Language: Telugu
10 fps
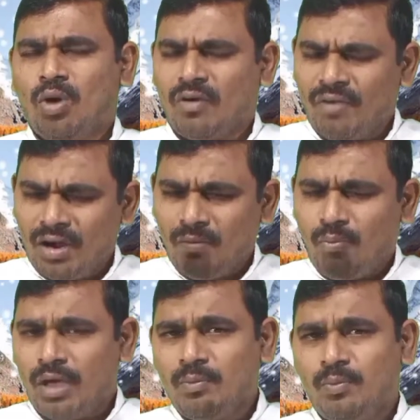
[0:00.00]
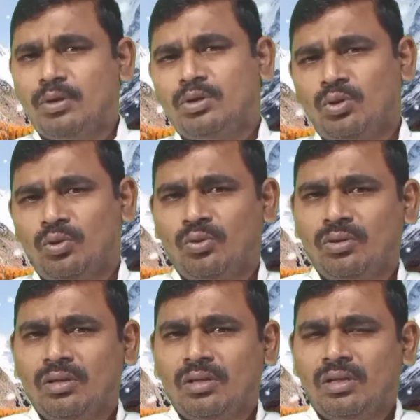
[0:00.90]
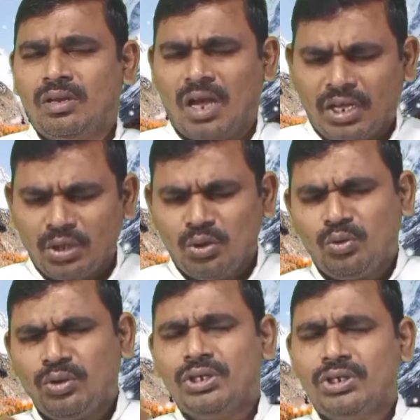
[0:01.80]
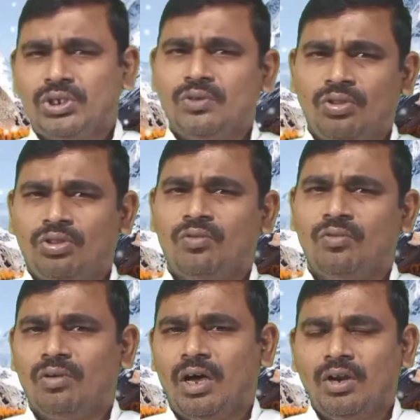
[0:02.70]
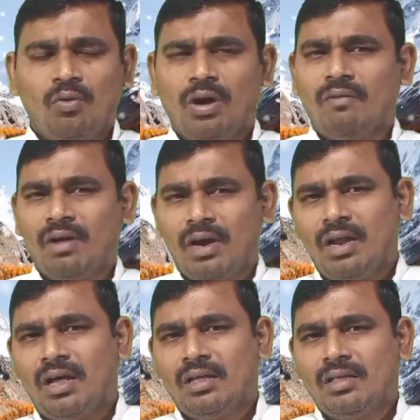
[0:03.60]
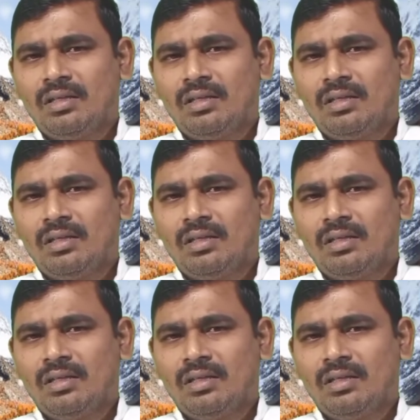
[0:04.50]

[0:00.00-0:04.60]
ఒకవేళ భయపడుతూ నాకెందుకు ఈ జీవితం అని ఒకవేళ